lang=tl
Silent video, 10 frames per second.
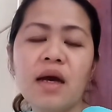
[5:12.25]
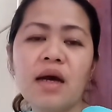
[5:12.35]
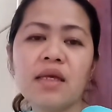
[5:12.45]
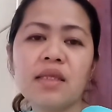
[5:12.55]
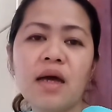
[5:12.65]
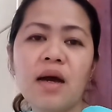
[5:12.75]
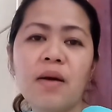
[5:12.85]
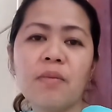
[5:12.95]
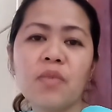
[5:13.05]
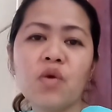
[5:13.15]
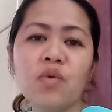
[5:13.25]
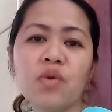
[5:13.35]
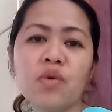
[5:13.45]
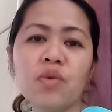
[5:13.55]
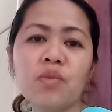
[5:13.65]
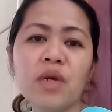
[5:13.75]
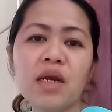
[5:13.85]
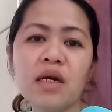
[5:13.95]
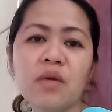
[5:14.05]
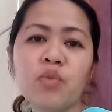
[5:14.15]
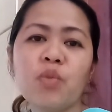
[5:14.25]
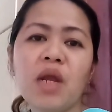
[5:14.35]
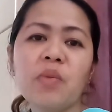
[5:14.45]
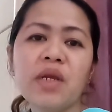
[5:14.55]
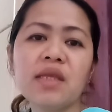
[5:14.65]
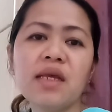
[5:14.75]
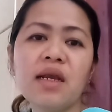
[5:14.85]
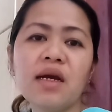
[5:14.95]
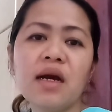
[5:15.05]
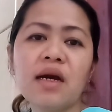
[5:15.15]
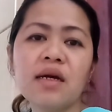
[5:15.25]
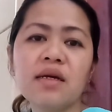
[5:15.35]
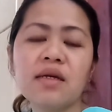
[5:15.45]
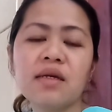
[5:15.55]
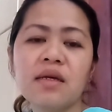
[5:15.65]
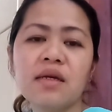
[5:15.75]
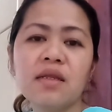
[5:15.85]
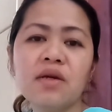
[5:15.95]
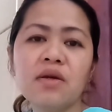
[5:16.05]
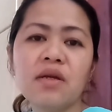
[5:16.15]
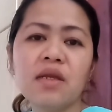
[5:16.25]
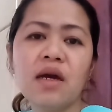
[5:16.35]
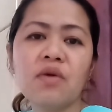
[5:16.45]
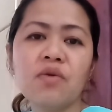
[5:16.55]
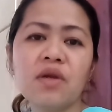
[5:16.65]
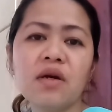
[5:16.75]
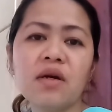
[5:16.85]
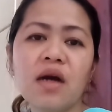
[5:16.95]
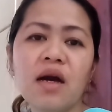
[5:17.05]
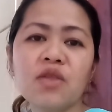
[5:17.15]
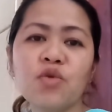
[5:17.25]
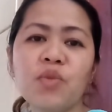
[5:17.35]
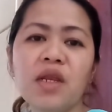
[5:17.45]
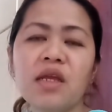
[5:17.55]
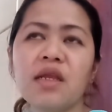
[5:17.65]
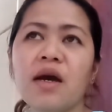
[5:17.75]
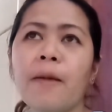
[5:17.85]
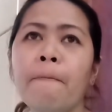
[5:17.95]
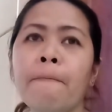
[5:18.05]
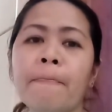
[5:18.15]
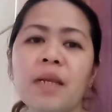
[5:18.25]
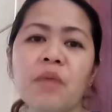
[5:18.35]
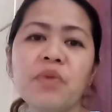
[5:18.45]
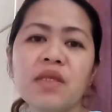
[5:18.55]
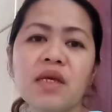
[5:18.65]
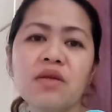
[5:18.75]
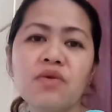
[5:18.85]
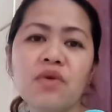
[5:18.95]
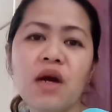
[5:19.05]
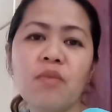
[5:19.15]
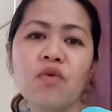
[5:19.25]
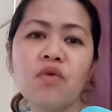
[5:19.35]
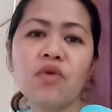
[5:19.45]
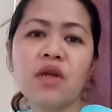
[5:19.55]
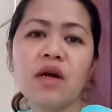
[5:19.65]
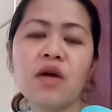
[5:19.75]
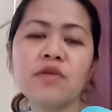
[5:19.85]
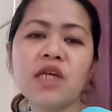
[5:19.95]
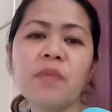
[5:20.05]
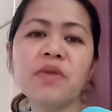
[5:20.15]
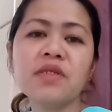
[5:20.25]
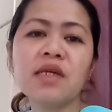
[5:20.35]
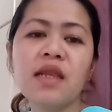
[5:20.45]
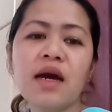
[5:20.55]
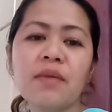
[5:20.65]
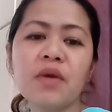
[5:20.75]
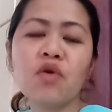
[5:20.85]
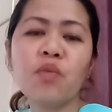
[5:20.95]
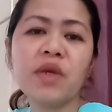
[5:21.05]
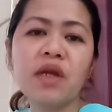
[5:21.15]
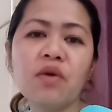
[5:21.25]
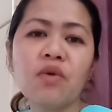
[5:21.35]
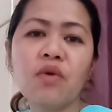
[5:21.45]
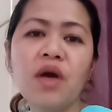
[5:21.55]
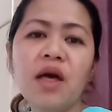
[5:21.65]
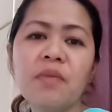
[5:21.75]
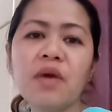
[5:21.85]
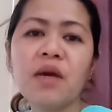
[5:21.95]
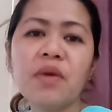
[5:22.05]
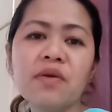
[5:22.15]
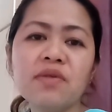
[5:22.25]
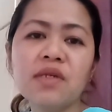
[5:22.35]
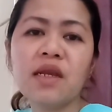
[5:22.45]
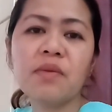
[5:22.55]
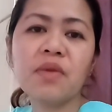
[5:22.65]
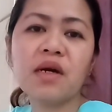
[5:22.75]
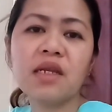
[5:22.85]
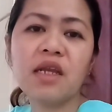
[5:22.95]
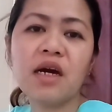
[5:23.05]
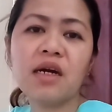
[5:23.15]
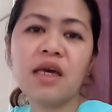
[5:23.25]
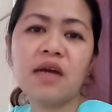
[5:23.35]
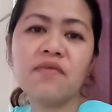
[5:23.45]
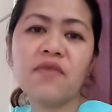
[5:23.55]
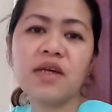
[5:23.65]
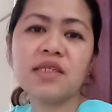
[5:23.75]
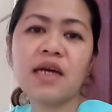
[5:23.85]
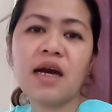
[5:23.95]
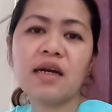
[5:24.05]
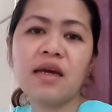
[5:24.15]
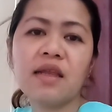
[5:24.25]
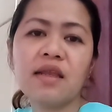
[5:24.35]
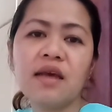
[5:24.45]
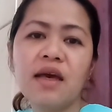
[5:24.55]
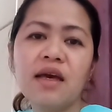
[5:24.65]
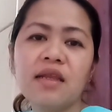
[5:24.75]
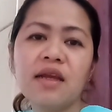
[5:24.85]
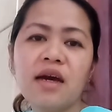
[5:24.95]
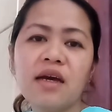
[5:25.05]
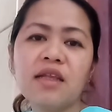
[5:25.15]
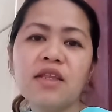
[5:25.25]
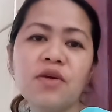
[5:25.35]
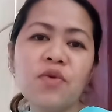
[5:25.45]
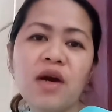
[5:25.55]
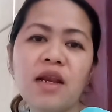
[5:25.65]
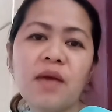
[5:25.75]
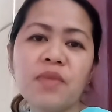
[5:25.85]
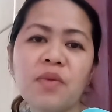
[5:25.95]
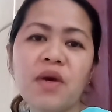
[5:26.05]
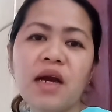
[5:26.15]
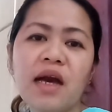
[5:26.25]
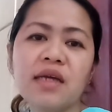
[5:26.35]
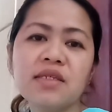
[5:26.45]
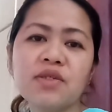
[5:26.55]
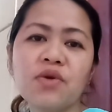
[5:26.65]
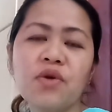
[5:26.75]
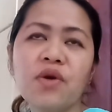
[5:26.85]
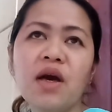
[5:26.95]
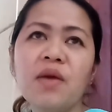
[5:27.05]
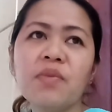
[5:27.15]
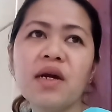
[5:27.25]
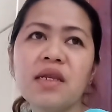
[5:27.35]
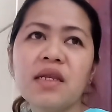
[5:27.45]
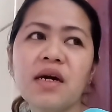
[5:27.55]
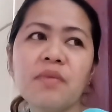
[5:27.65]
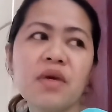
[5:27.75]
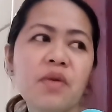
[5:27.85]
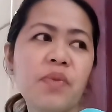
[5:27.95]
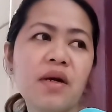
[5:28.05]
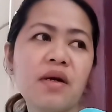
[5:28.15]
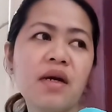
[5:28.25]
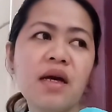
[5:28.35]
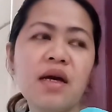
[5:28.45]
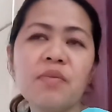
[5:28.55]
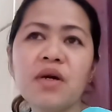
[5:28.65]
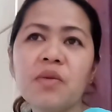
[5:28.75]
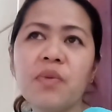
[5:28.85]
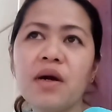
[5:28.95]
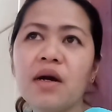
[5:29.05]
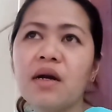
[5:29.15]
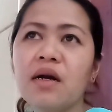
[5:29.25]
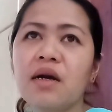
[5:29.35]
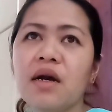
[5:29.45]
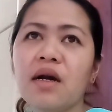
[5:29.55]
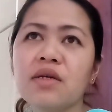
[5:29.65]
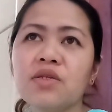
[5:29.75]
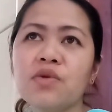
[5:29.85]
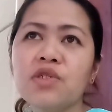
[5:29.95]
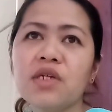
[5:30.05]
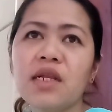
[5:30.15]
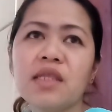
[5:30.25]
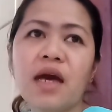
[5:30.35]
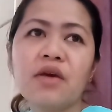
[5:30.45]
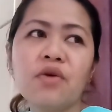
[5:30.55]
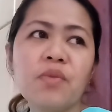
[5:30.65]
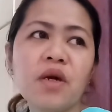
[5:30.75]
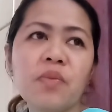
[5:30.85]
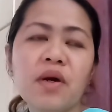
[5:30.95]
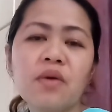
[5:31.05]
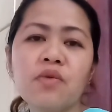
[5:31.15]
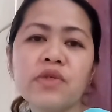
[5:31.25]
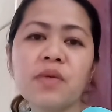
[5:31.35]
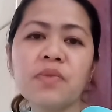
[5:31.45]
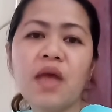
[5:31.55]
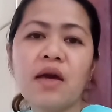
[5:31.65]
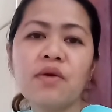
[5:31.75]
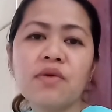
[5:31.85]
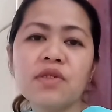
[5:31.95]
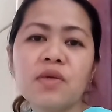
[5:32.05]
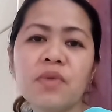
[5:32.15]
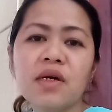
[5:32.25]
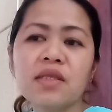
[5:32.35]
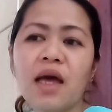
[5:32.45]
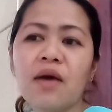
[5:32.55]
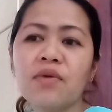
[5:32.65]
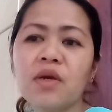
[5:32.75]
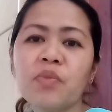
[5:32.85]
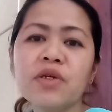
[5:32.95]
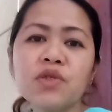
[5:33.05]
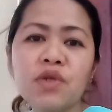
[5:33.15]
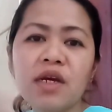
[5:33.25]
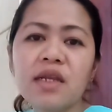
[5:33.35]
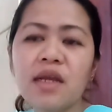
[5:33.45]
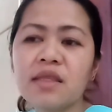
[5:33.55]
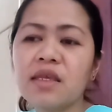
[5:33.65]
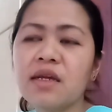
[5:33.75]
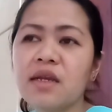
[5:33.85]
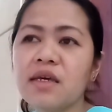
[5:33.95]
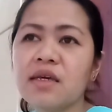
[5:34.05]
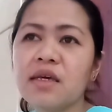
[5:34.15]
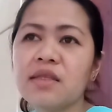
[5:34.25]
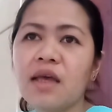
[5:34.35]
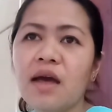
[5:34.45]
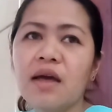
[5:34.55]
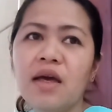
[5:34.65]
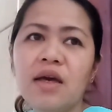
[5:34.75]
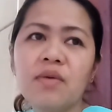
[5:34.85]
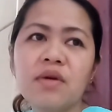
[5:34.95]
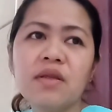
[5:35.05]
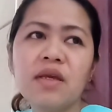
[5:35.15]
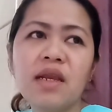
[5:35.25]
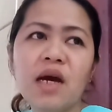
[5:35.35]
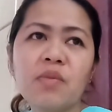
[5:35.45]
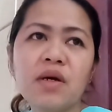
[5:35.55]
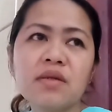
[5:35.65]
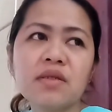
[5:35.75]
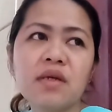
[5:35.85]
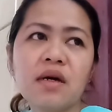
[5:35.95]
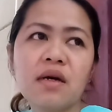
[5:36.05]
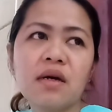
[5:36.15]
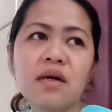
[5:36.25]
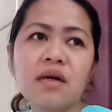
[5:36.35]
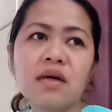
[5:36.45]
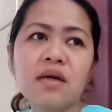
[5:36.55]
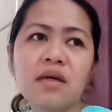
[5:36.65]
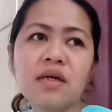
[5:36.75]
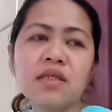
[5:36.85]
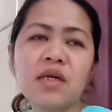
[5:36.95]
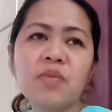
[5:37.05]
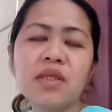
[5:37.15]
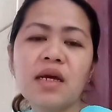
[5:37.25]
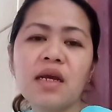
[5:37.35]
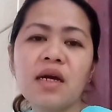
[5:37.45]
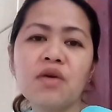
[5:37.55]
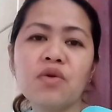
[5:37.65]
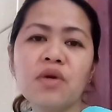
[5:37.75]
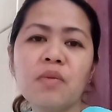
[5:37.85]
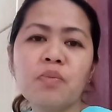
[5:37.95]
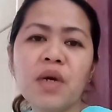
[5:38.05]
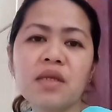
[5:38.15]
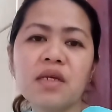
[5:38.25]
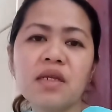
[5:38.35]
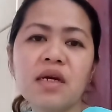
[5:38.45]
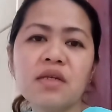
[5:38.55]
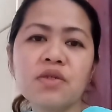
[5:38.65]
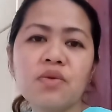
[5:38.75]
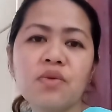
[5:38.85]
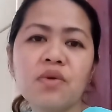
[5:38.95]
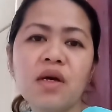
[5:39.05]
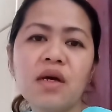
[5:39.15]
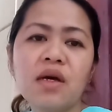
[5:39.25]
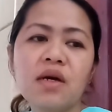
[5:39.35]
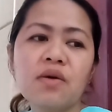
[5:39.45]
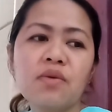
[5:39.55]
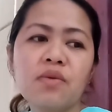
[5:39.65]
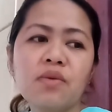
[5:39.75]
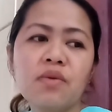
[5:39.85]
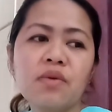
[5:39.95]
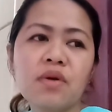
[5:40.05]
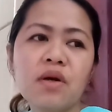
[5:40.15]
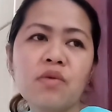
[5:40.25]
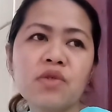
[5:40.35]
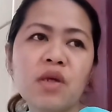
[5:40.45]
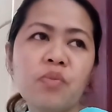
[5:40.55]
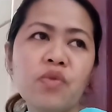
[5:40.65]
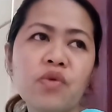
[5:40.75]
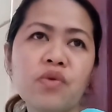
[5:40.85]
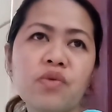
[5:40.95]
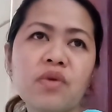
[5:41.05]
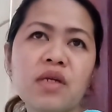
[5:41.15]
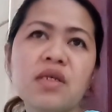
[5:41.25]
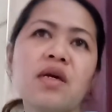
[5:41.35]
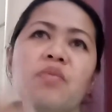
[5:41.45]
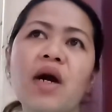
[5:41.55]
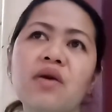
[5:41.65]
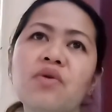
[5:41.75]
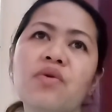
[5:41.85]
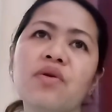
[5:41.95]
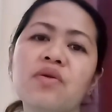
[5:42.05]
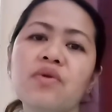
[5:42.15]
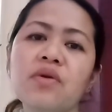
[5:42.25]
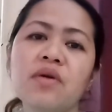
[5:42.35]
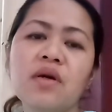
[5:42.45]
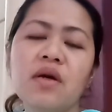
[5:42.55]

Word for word: At um, kung malaking problema na talaga, hindi hindi ako nag-aatubili na lapitan yung amo ko na kausapin sila, mag-open ako, baka mayroon silang magandang i-advise sa akin na hindi ko alam, 'di ba guys? So, magandang makipag makipag uh, social tayo, makipag-usap tayo sa mga tao na personal nating nakikita. Hindi lamang sa kasi iba talaga yung impact din guys kung kung kausap mo yung nasa ibayo, no?